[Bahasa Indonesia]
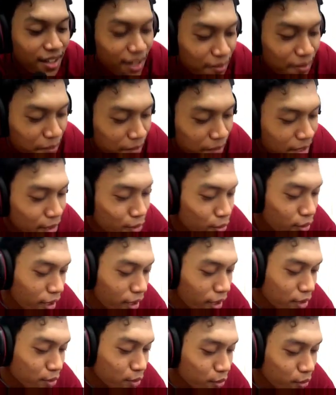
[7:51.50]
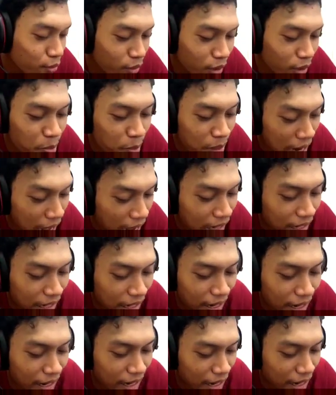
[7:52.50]
meninggoy langsung oke menang ya
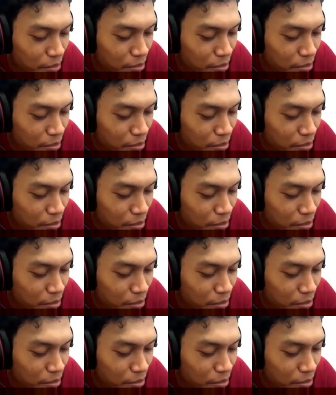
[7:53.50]
karena